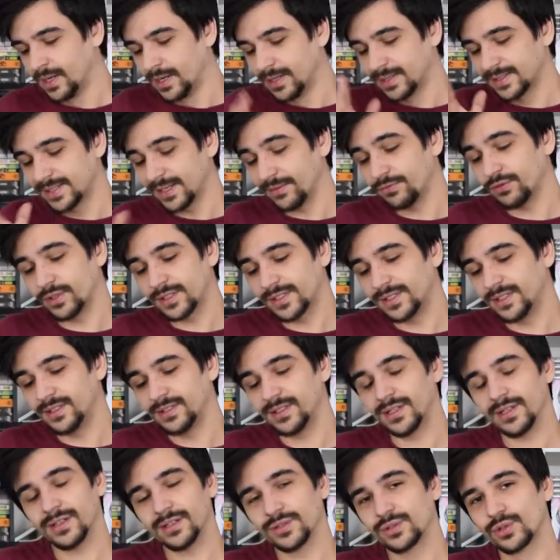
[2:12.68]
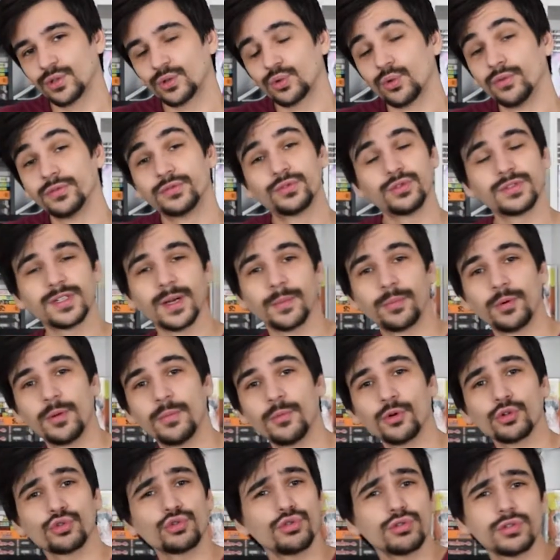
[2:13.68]
Sa voisine se trouve tout
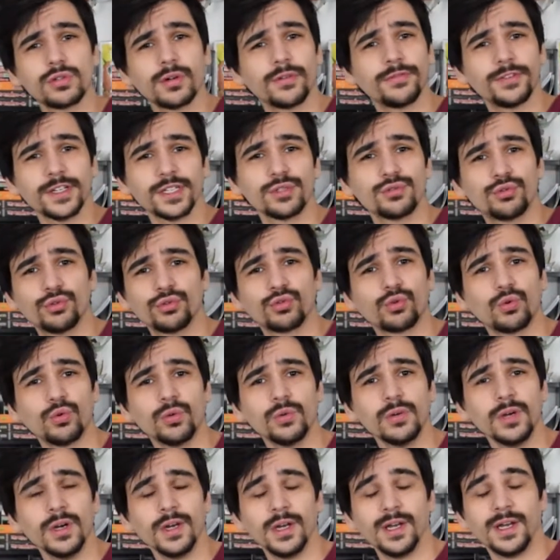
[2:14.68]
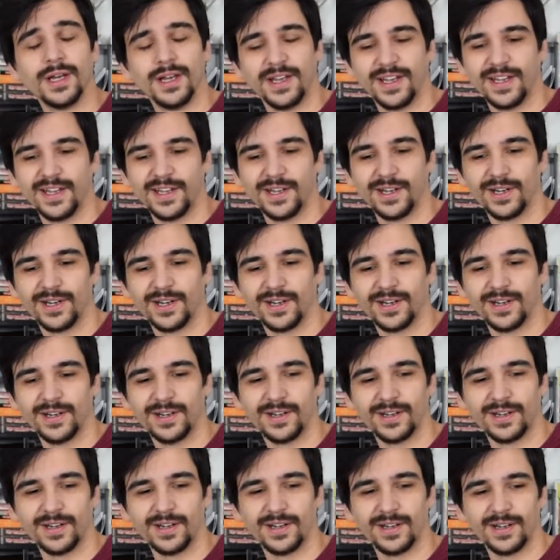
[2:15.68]
simplement juste en face du trou et
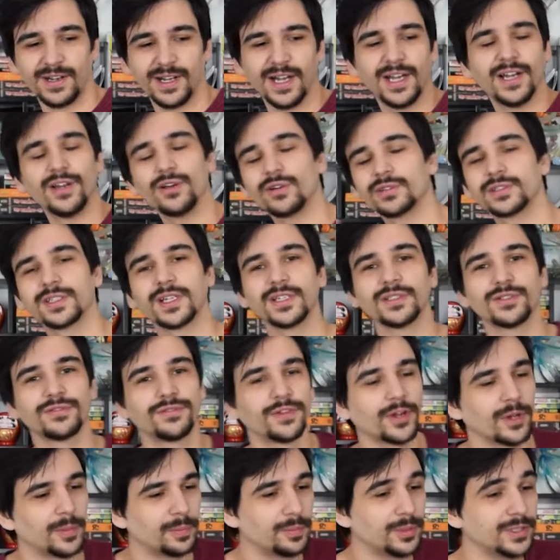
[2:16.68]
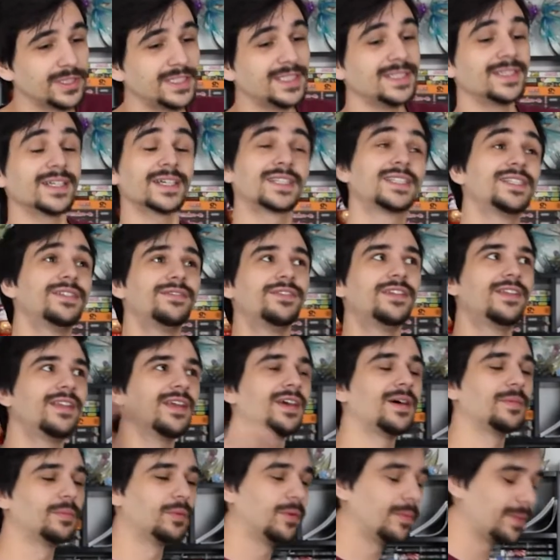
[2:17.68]
euh, elle est en train de faire une petite activité
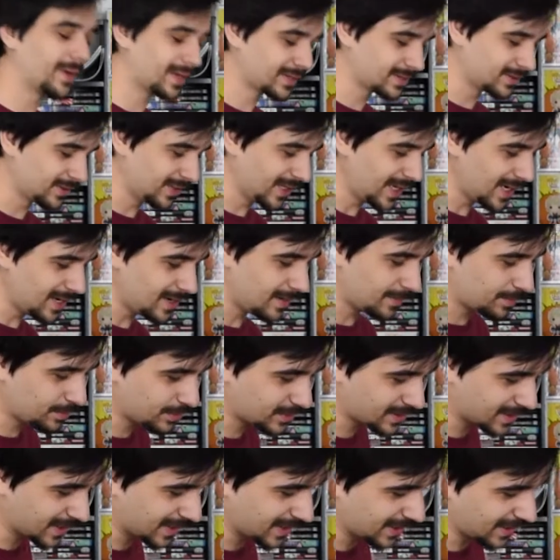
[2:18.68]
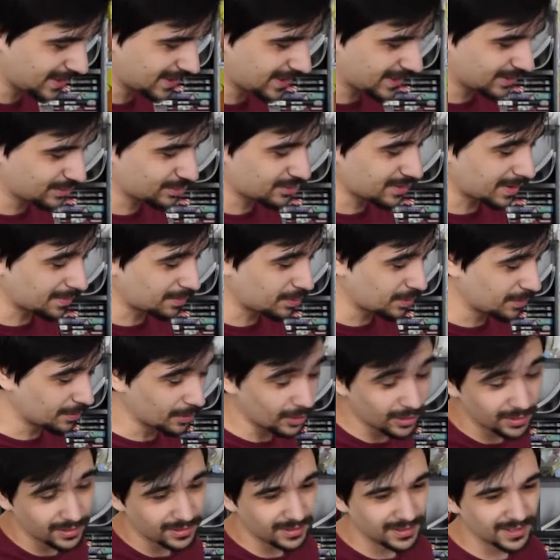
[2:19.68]
un peu personnelle puisqu'elle est tout
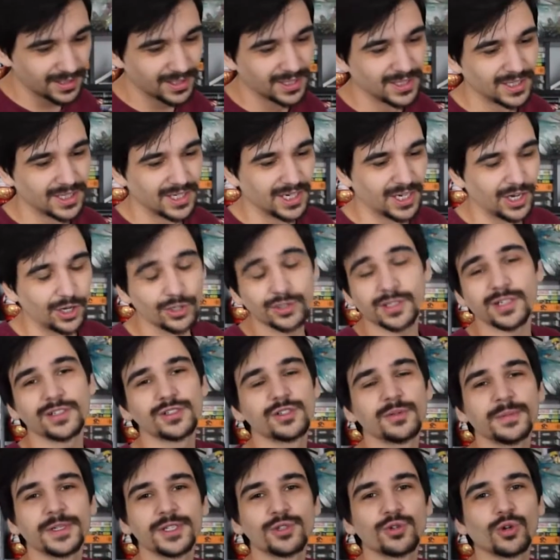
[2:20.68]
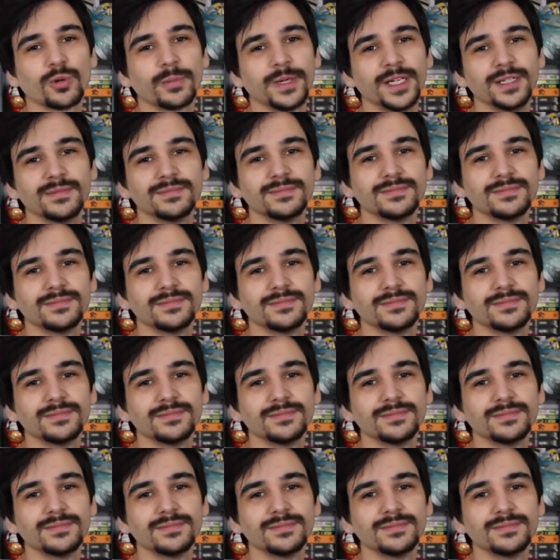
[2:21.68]
simplement en train de se masturber.